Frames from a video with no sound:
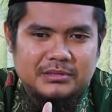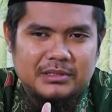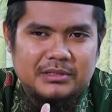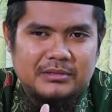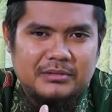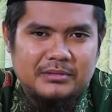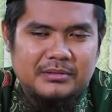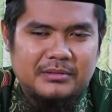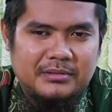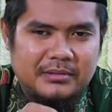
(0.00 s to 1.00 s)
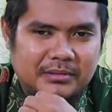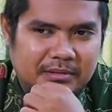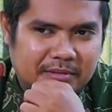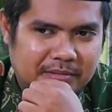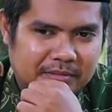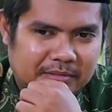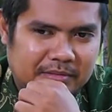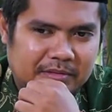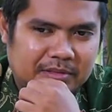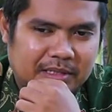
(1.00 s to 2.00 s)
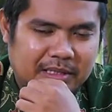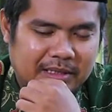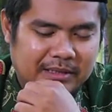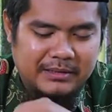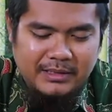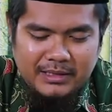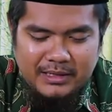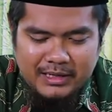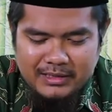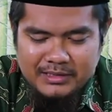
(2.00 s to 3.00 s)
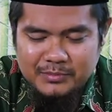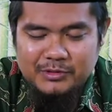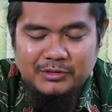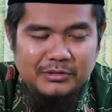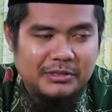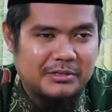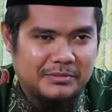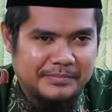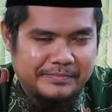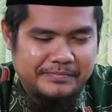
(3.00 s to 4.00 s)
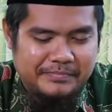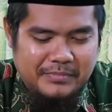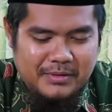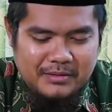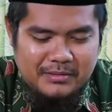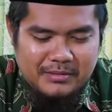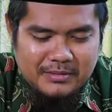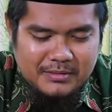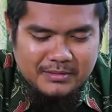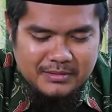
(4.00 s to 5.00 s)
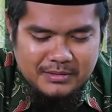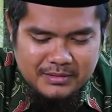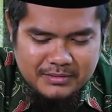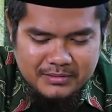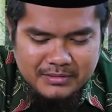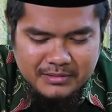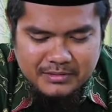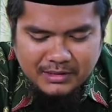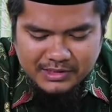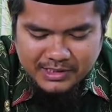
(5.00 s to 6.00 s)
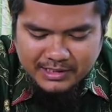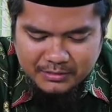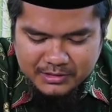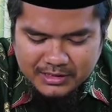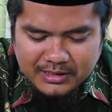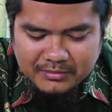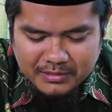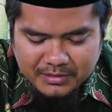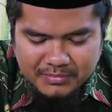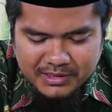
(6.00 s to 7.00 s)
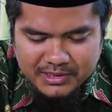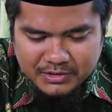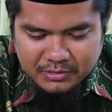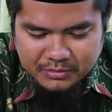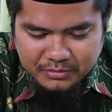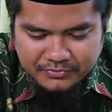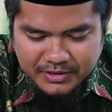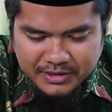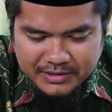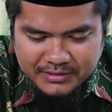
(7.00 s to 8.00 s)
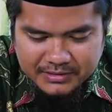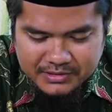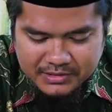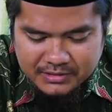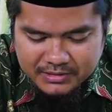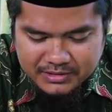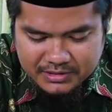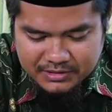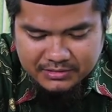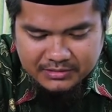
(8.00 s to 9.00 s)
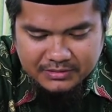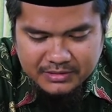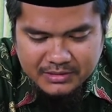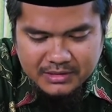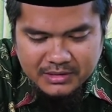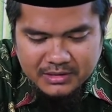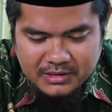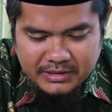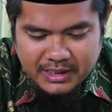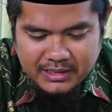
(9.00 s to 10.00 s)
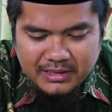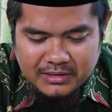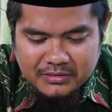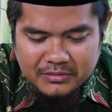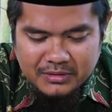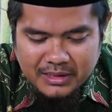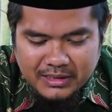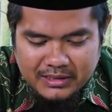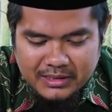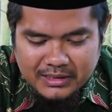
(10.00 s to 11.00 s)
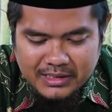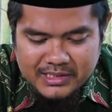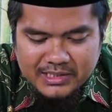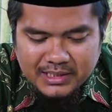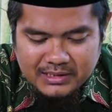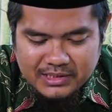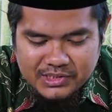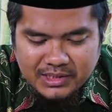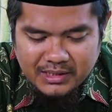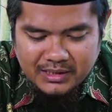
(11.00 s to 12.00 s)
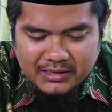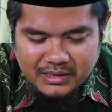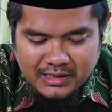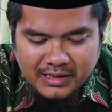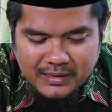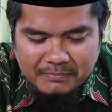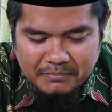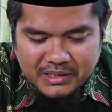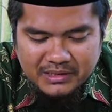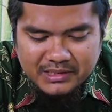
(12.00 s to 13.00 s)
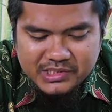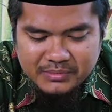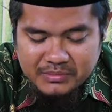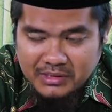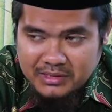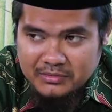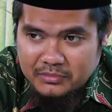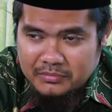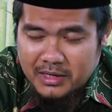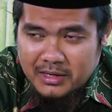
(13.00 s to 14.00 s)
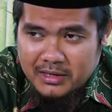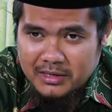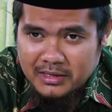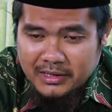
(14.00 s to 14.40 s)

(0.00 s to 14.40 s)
Ya. Untuk sekarang. Ini akan disebut contohnya kok. Ya. Dan sekaligus kita belajar suatu fikih nanti insya Allah di sini contohnya. Lianna al-Qur'ana nazala tashri'an 'amman li jami'il ummah.